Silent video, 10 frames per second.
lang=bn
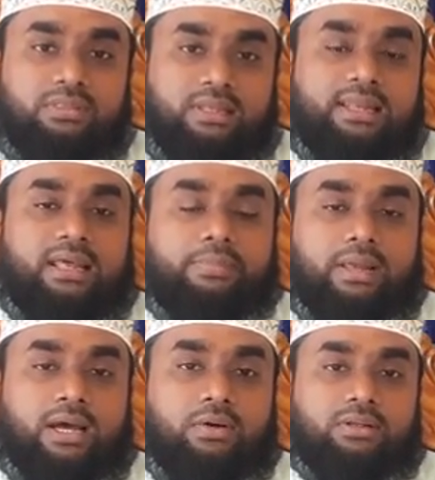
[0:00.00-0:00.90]
দিনের
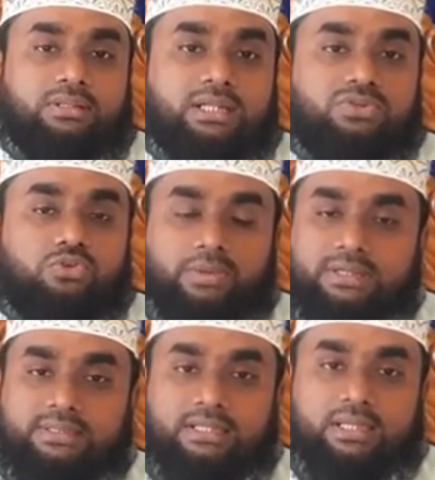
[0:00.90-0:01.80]
বেলা অর্থাৎ সুবেহ
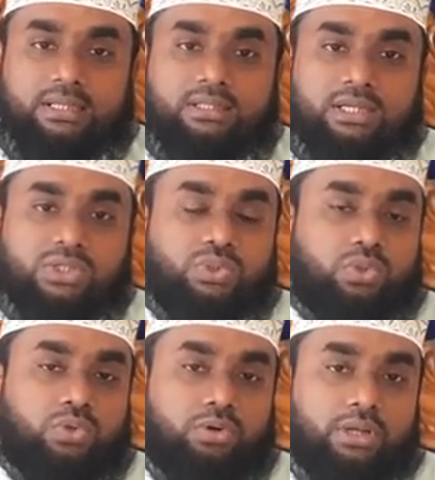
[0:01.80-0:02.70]
সাদেক থেকে
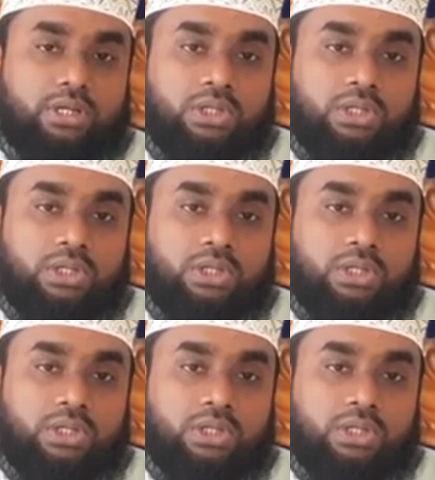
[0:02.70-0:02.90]
শুরু করে